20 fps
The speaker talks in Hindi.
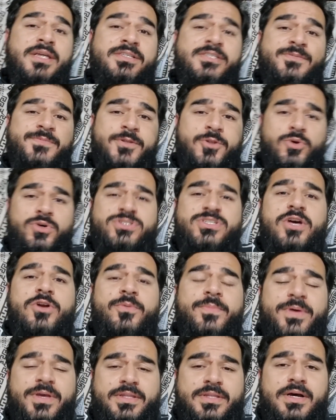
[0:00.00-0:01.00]
जिसमें दो हज़ार
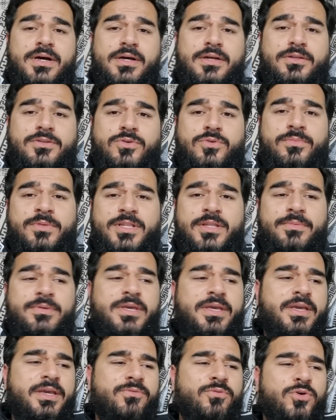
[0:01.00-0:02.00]
रुपये था तो मतलब
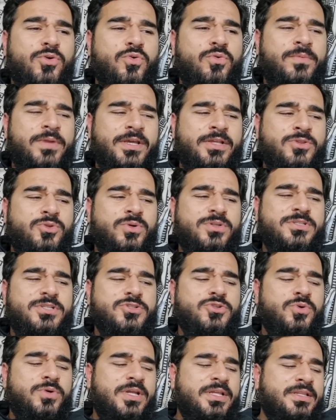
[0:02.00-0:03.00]
ये है कि वो रूम लेकिन थोड़ा सा
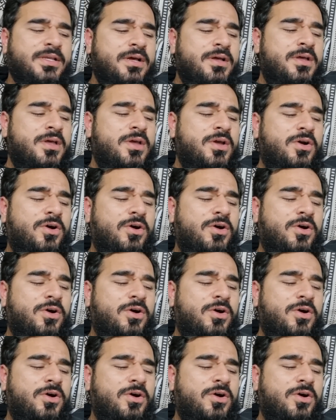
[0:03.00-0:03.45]
छोटा था